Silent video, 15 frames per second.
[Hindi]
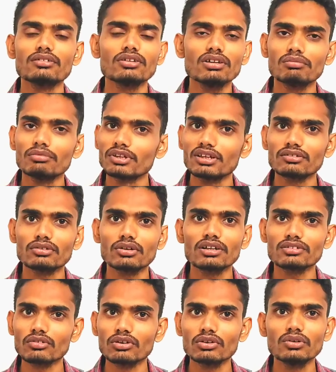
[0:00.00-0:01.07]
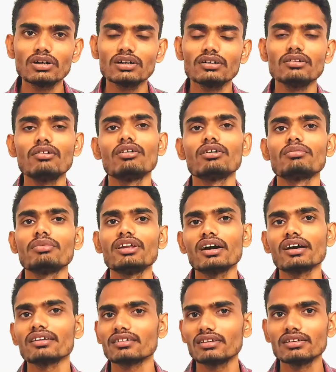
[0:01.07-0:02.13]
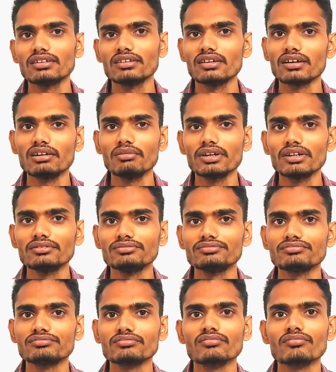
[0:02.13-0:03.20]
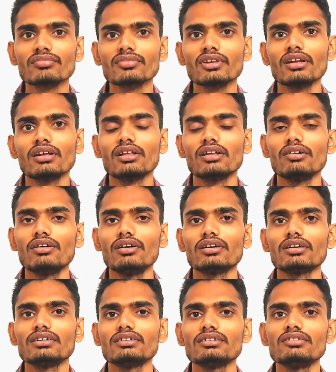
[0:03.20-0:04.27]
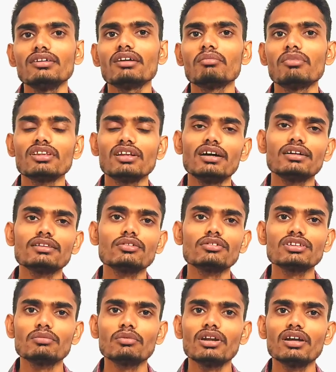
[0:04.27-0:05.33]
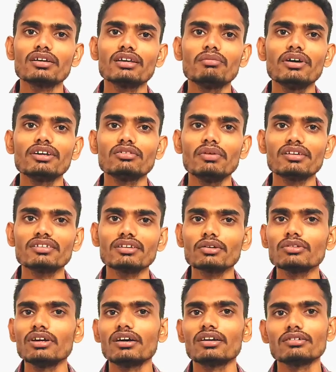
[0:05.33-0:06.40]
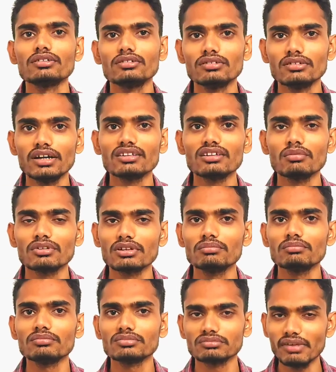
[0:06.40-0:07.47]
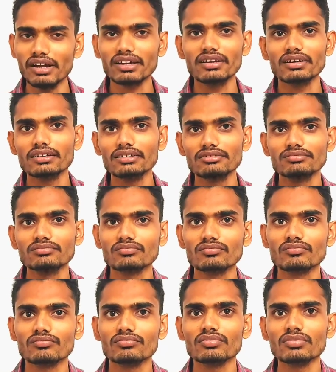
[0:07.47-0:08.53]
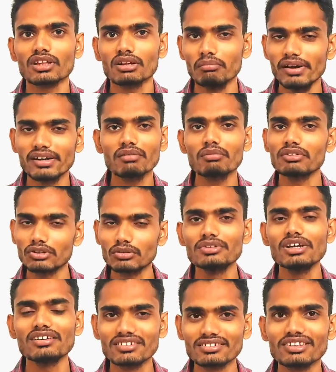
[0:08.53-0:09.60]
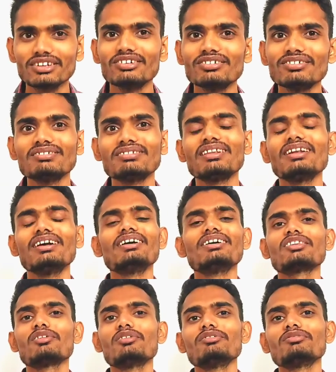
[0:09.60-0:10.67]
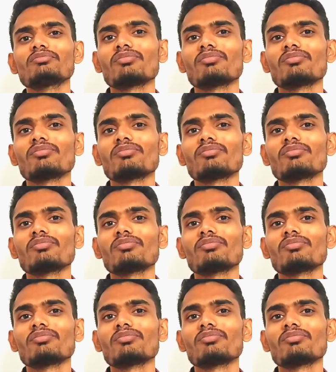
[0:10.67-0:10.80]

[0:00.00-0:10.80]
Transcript: तो ये ये थोड़ा सॉल्व हुआ और फिर आगे चलने लगा मैं और एक बंदा आया तो उसने बोला कि भाई तुम ऐसे क्यों जा रहे हो ऐसे मतलब बाइक लेके बैठ के भी तुम जा सकते हो तो,